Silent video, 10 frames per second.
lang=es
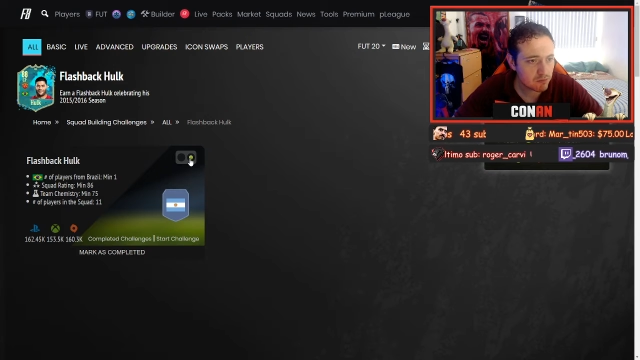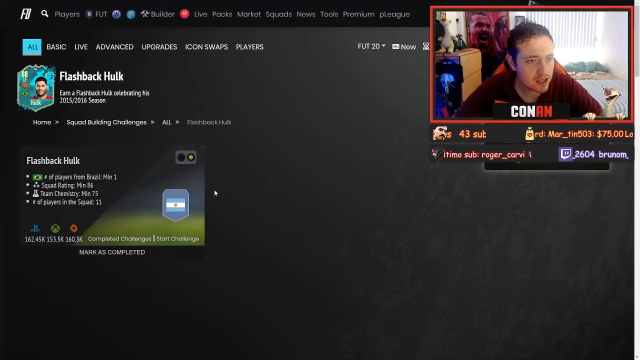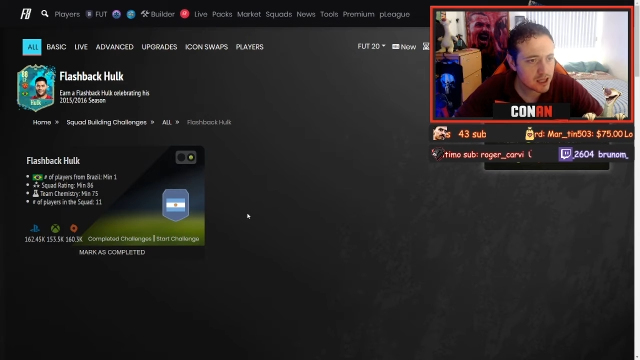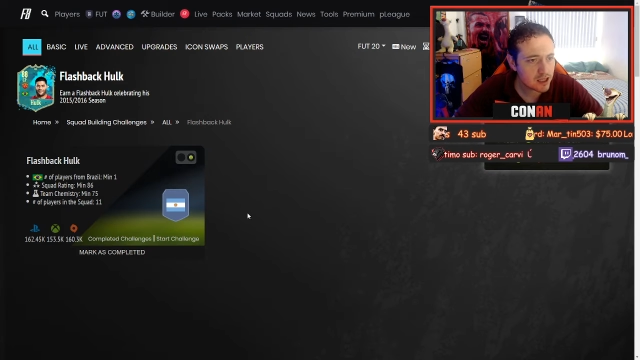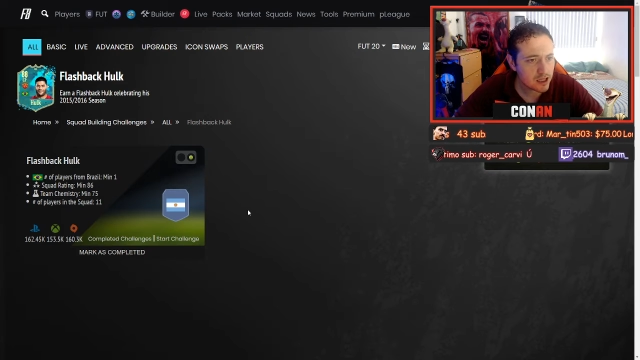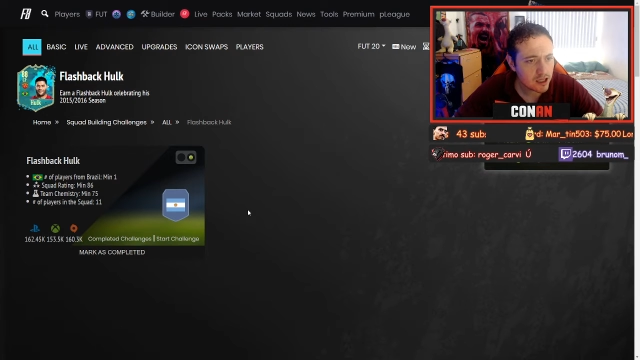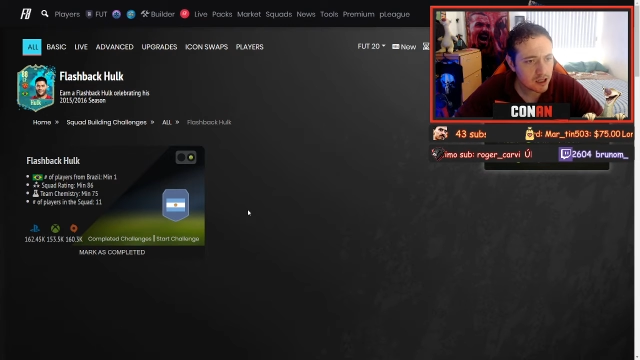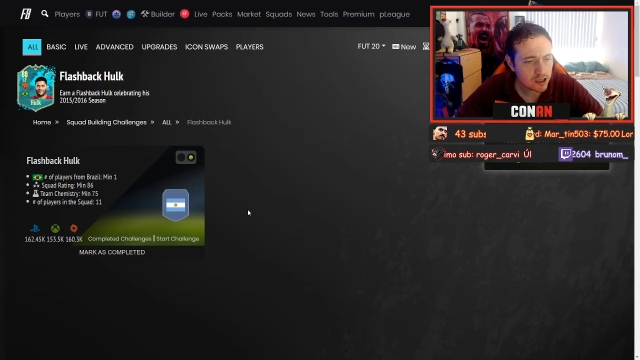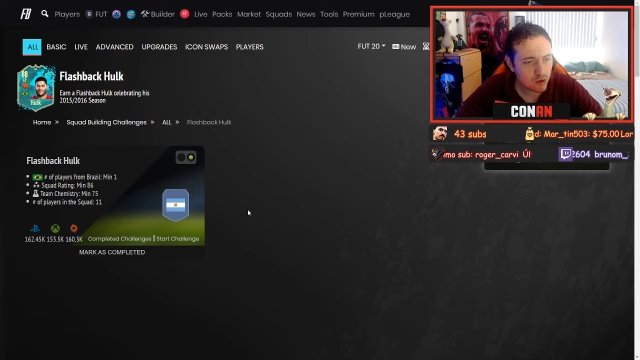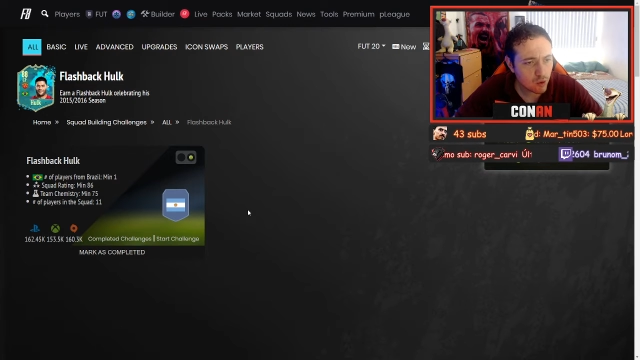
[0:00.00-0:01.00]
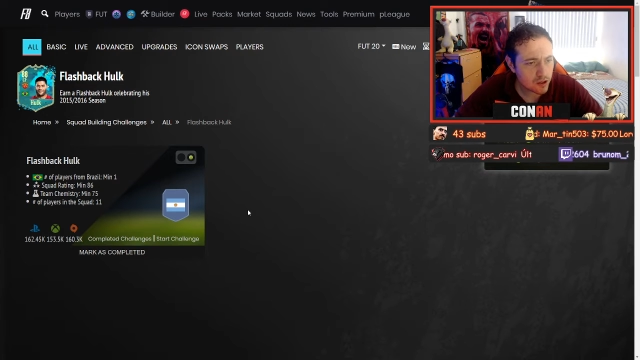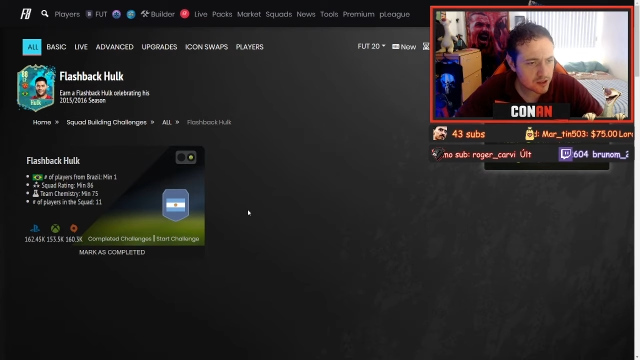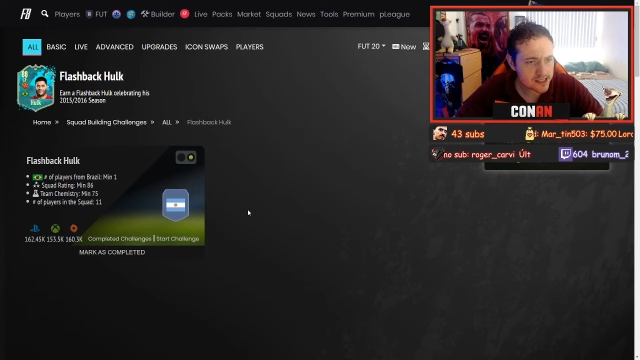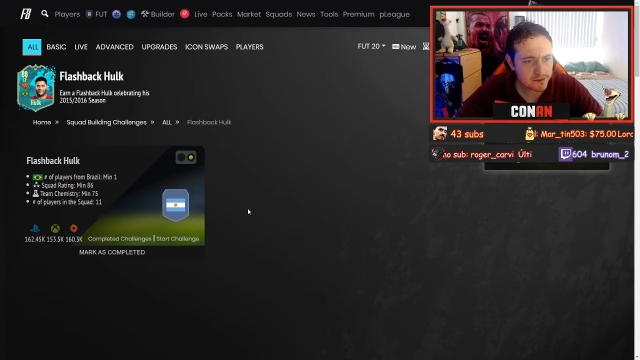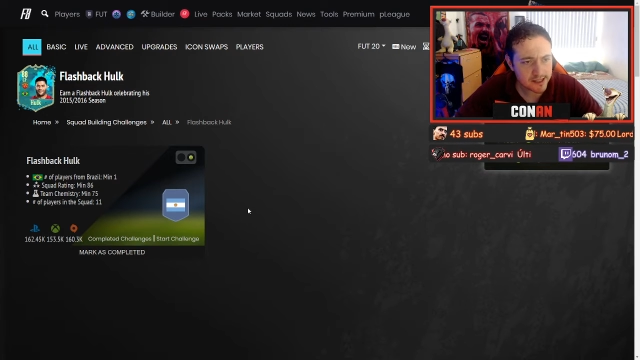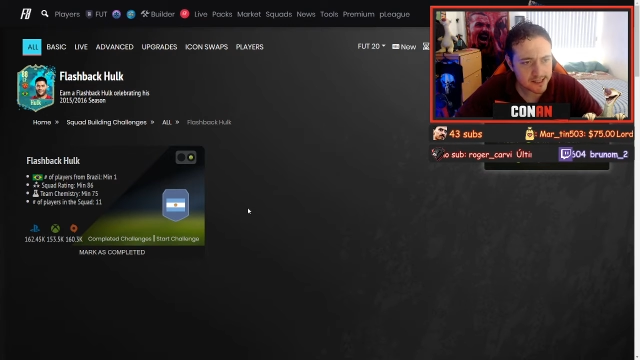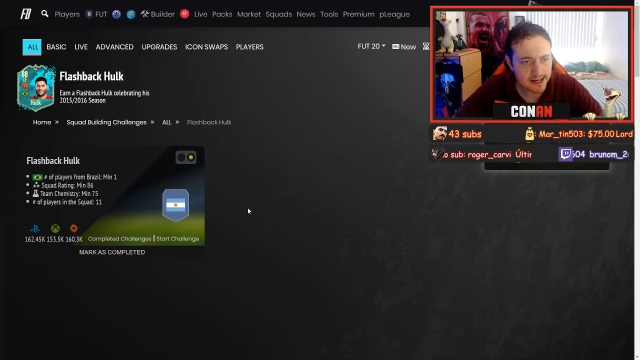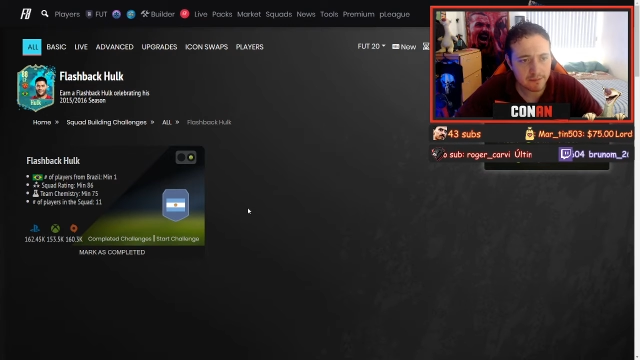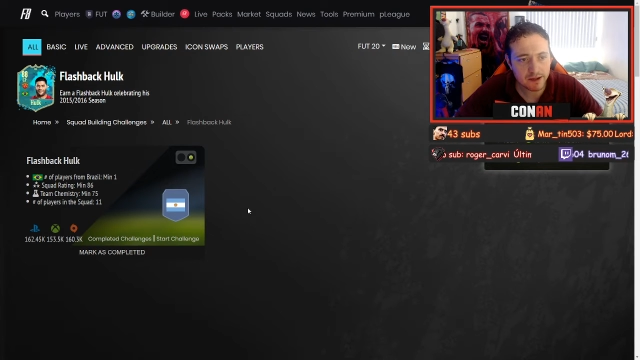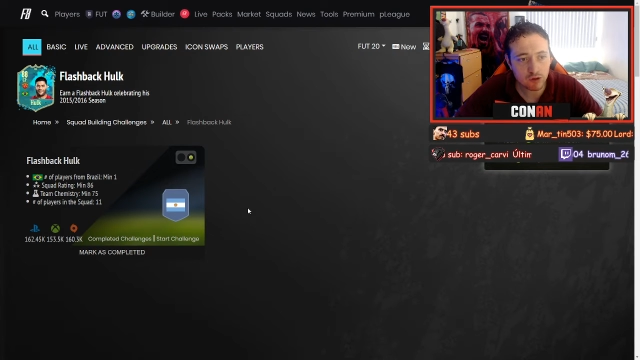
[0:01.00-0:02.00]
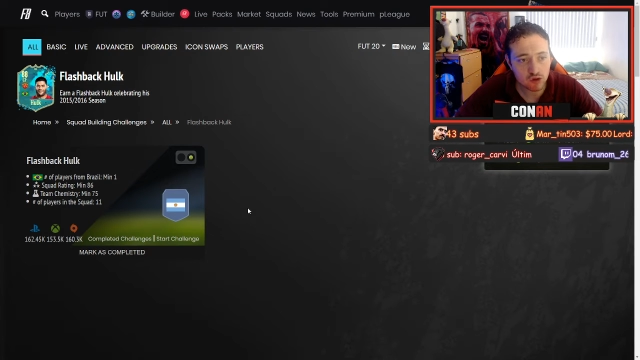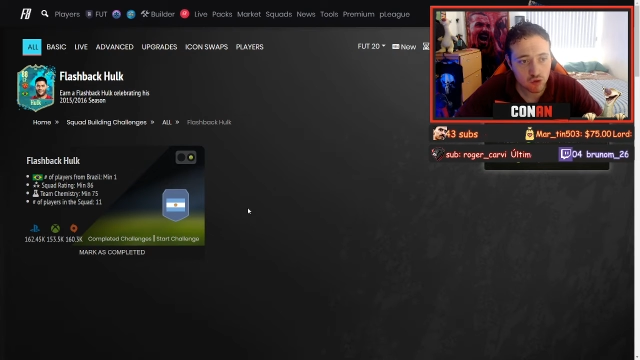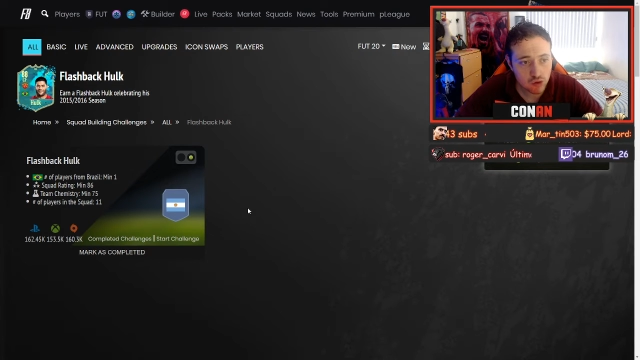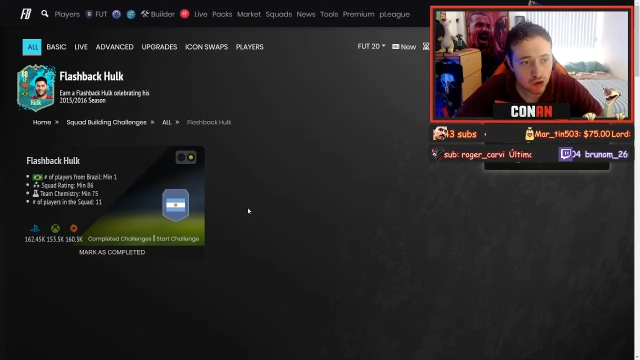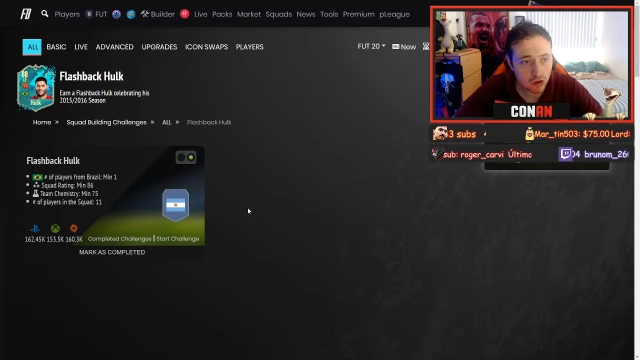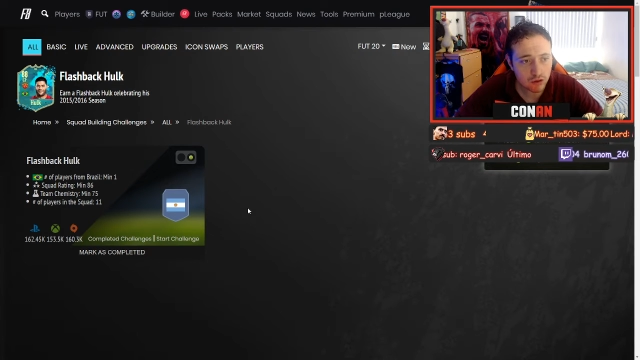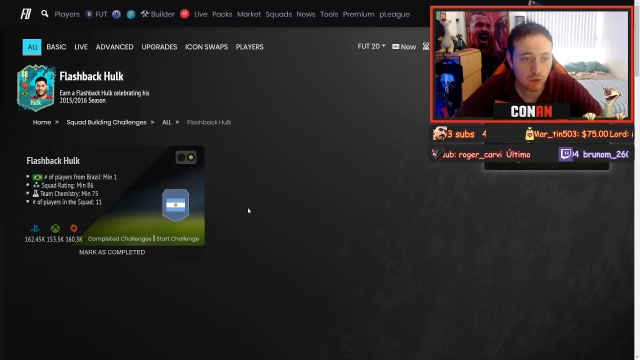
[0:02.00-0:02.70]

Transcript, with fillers: Pide jugadores de Brasil al menos uno,